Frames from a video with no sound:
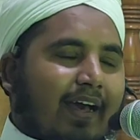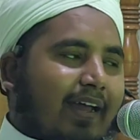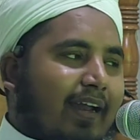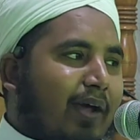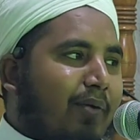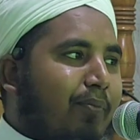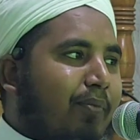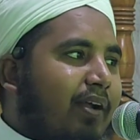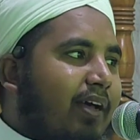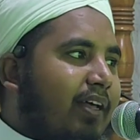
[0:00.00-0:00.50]
আর
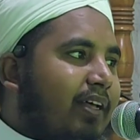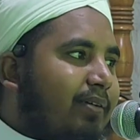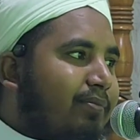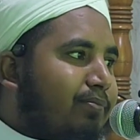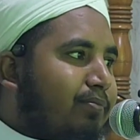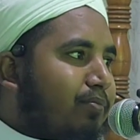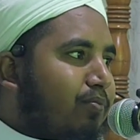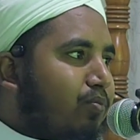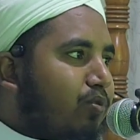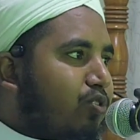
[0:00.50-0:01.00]
আমরা
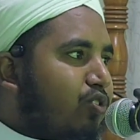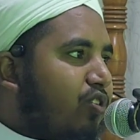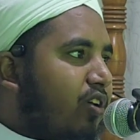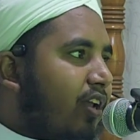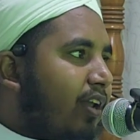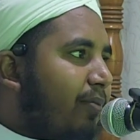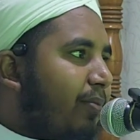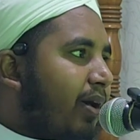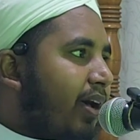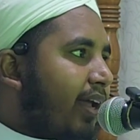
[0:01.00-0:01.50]

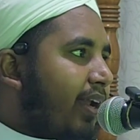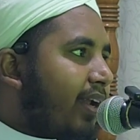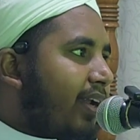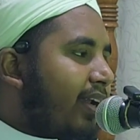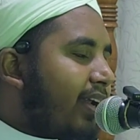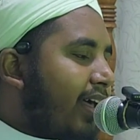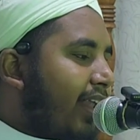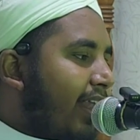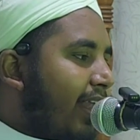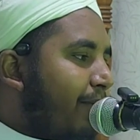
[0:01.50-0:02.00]
মুসলমান
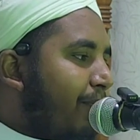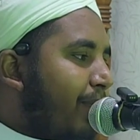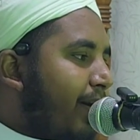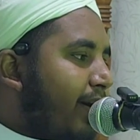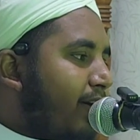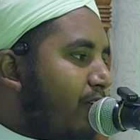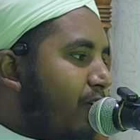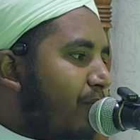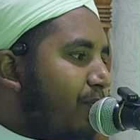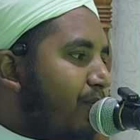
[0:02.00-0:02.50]
আল্লাহ
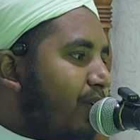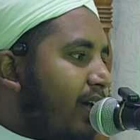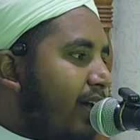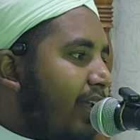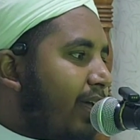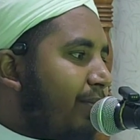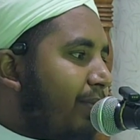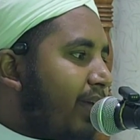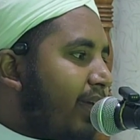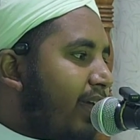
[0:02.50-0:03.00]
পাক রব্বুল
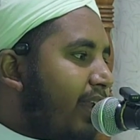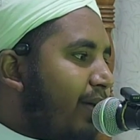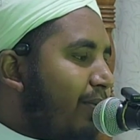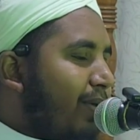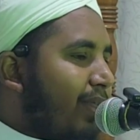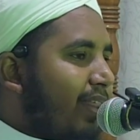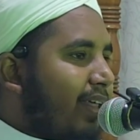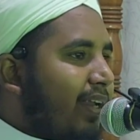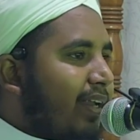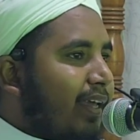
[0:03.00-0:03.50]
আলমিন
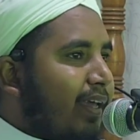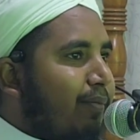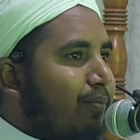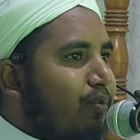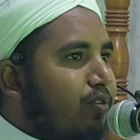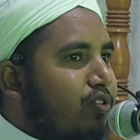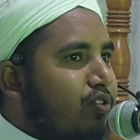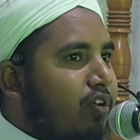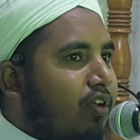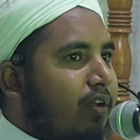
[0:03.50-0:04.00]
আমাদেরকে
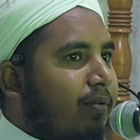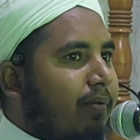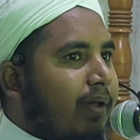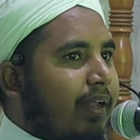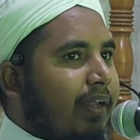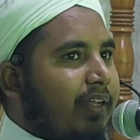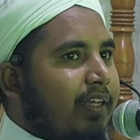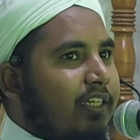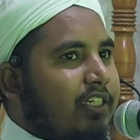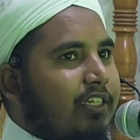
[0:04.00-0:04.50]

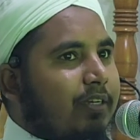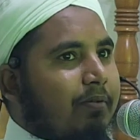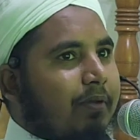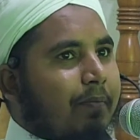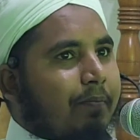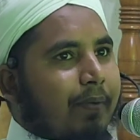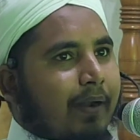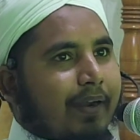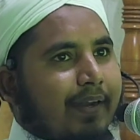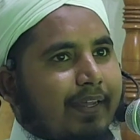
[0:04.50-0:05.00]
মুসলমান
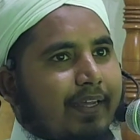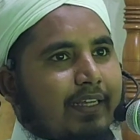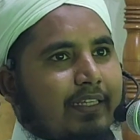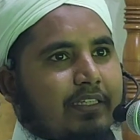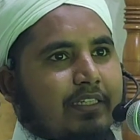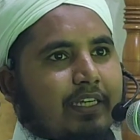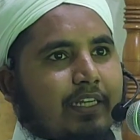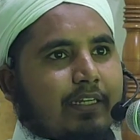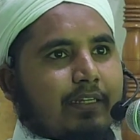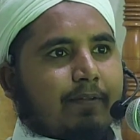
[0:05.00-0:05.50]
হিসেবে
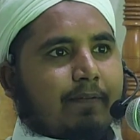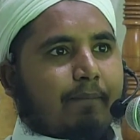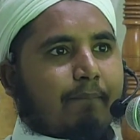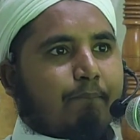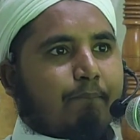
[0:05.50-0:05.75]
পাঠিয়েছেন